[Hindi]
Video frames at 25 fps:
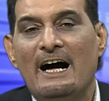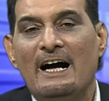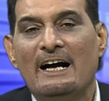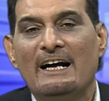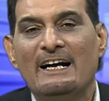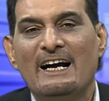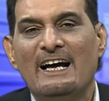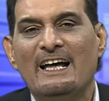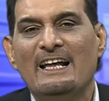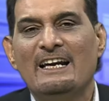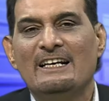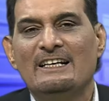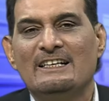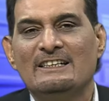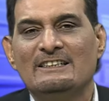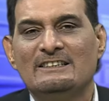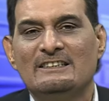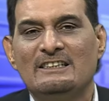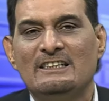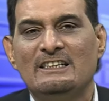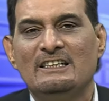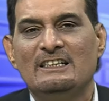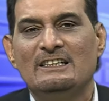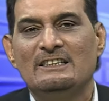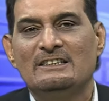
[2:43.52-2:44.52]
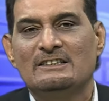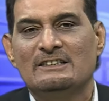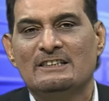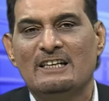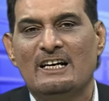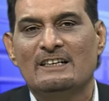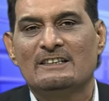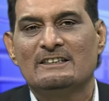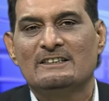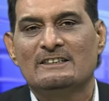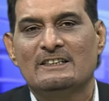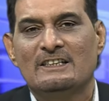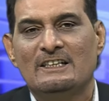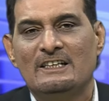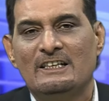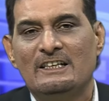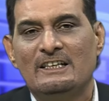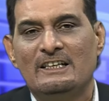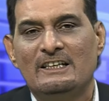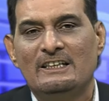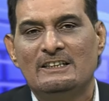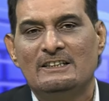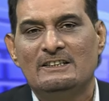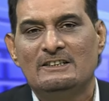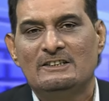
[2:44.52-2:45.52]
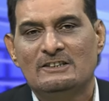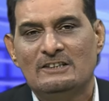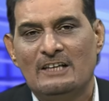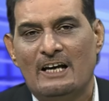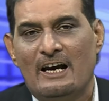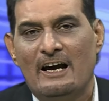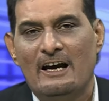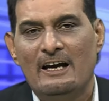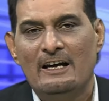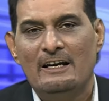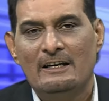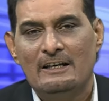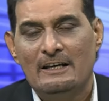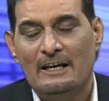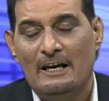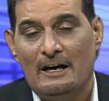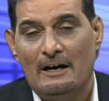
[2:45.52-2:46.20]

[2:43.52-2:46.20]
अगर किसी शख्स की इस शहर